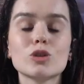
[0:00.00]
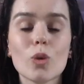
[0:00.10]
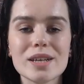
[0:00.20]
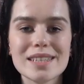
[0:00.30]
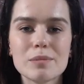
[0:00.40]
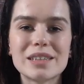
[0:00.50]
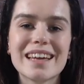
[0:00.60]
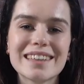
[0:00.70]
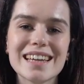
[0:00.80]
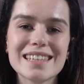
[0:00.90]
Troisième et
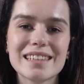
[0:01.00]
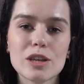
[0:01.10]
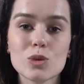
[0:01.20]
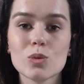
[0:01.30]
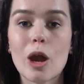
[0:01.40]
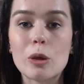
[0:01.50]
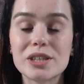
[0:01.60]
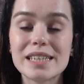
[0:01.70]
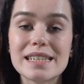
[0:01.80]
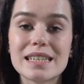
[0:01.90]
dernière citation à
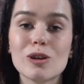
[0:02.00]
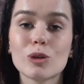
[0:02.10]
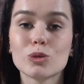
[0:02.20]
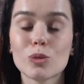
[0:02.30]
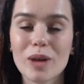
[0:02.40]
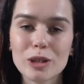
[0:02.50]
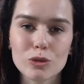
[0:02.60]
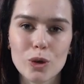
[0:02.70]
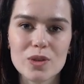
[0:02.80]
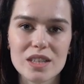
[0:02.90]
utiliser lors de ton bac de
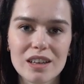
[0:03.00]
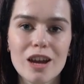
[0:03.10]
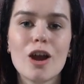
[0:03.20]
français,